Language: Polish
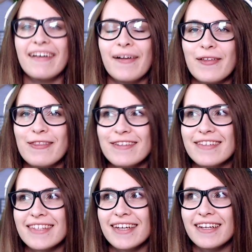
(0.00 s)
e,
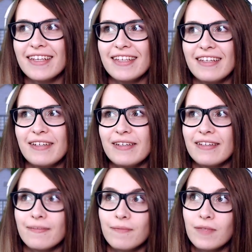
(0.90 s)
odnośnie serii
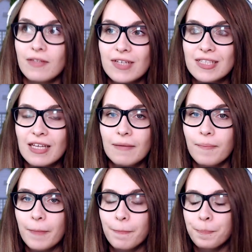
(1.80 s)
i, i wiecie, i
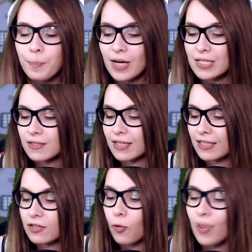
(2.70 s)
mam bardzo
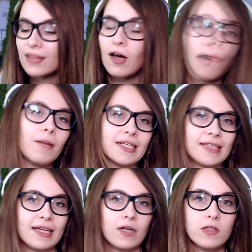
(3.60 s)
taki dokładny obraz
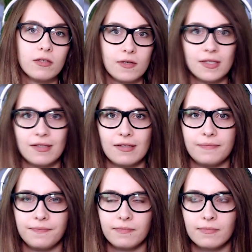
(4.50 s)
tego, co jest
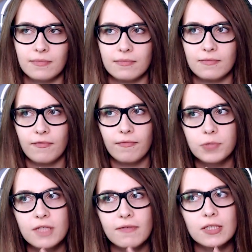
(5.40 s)
y,
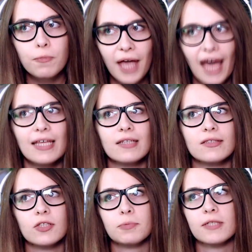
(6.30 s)
przez was lubiane,
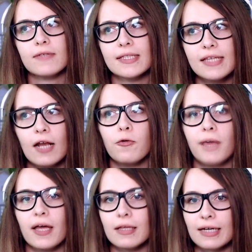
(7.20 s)
co jest przez was
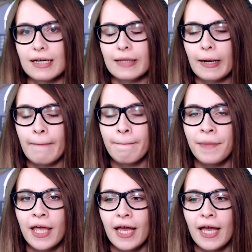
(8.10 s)
nielubiane na kanale.